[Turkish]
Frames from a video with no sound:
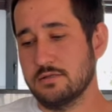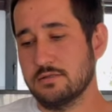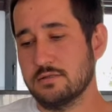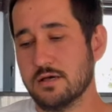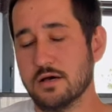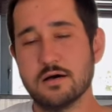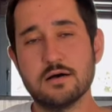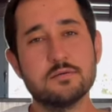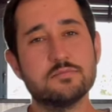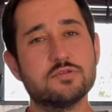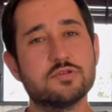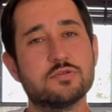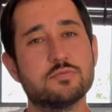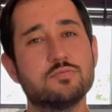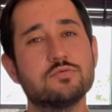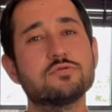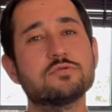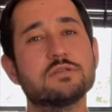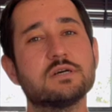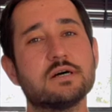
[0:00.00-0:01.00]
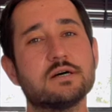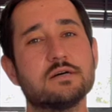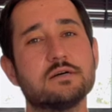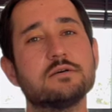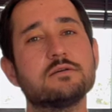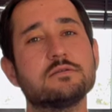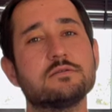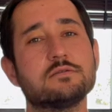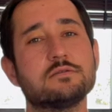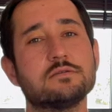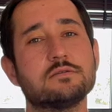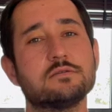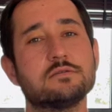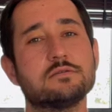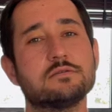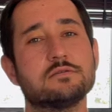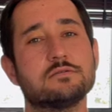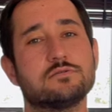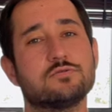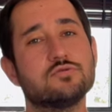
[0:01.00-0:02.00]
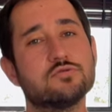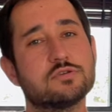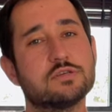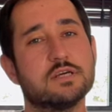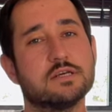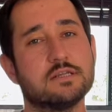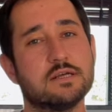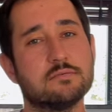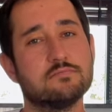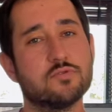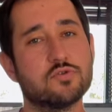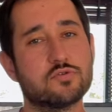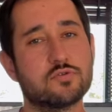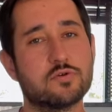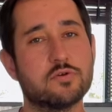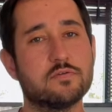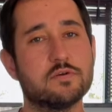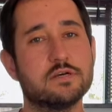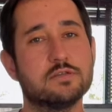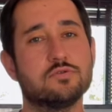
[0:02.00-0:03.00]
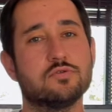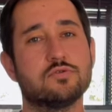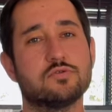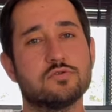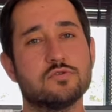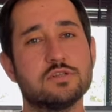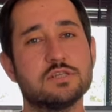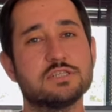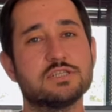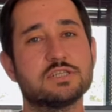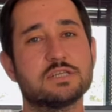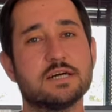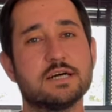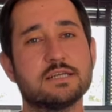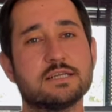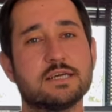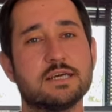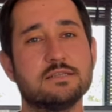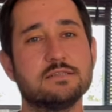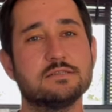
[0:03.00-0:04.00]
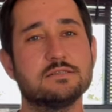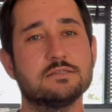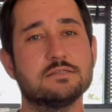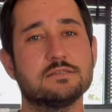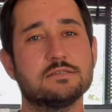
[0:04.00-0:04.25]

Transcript: Daha biz burada Türkiye'den Moskova'ya doğru yola çıkarken e,